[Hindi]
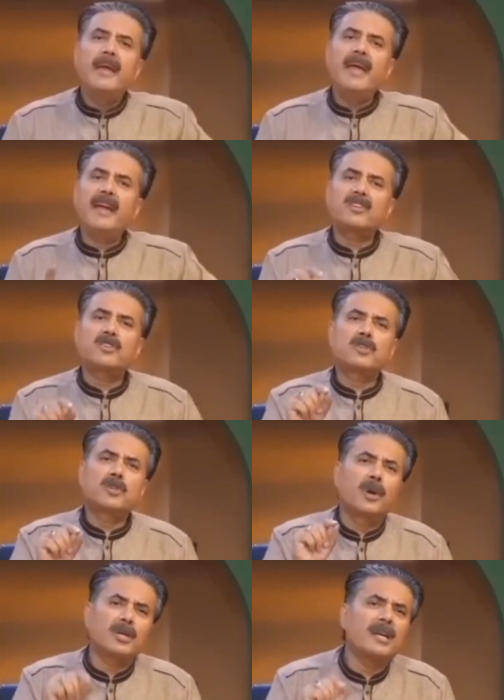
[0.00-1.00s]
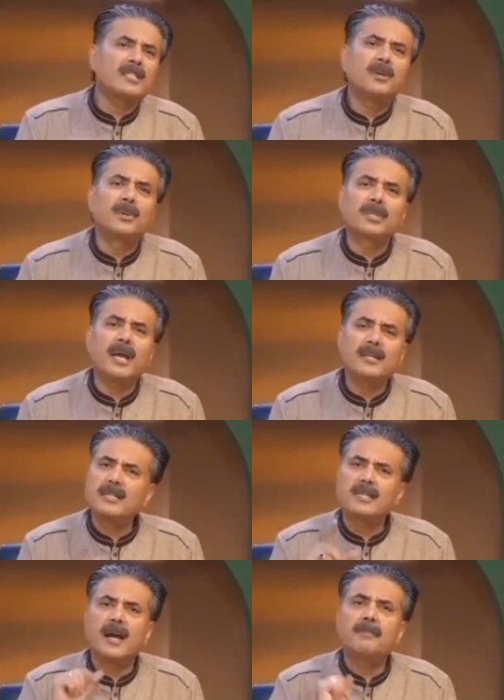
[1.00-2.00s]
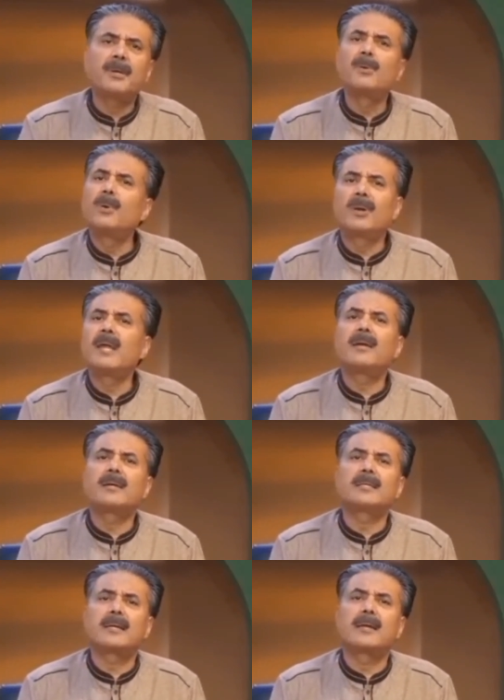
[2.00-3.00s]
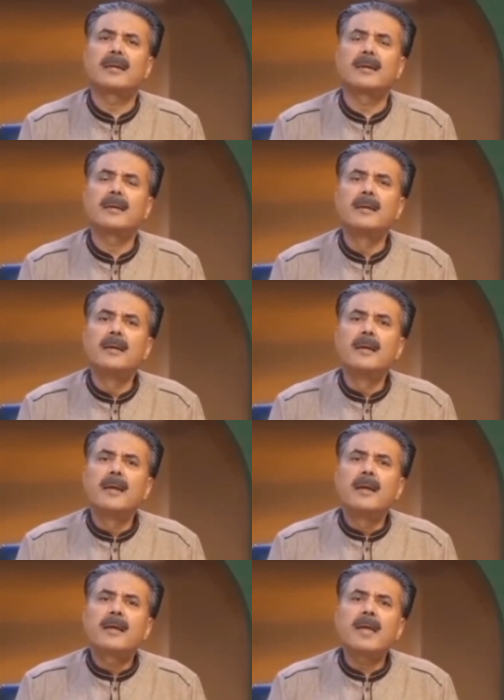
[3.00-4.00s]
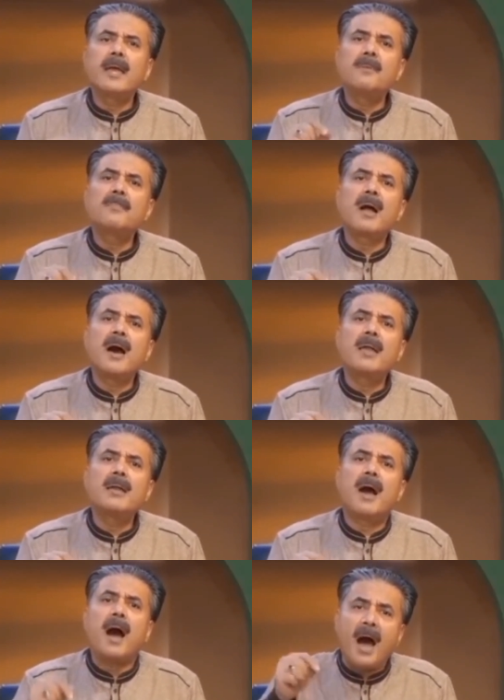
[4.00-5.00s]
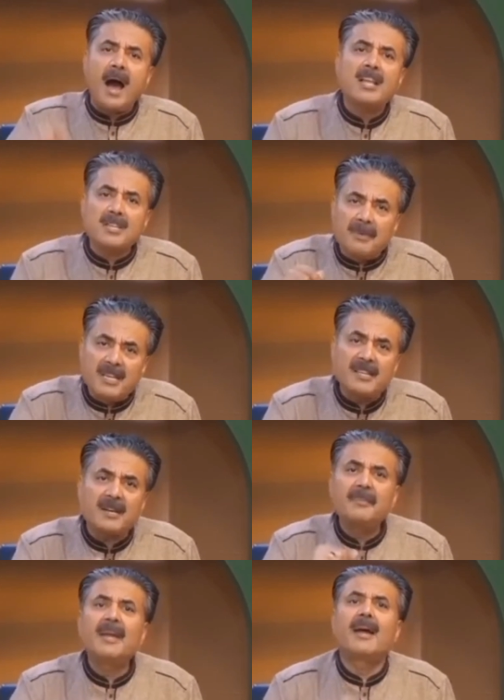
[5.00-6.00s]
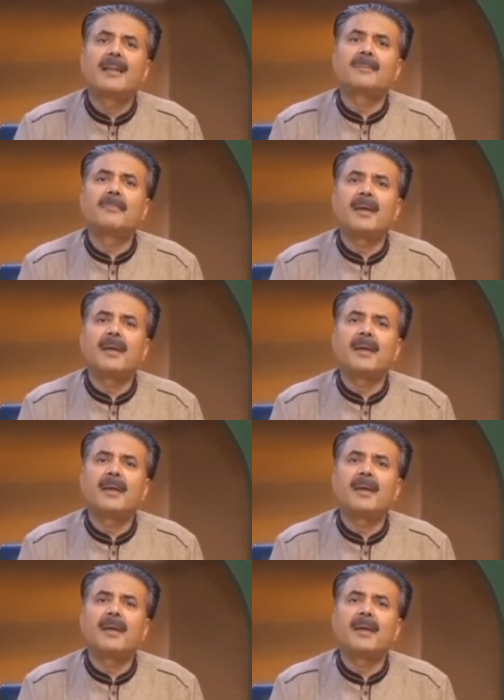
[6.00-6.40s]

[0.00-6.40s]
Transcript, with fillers: एक छोटा सा नुकता है जिसे आप इग्नोर नहीं कर सकेंगे कि इमरान आज भी जख्मी हालत में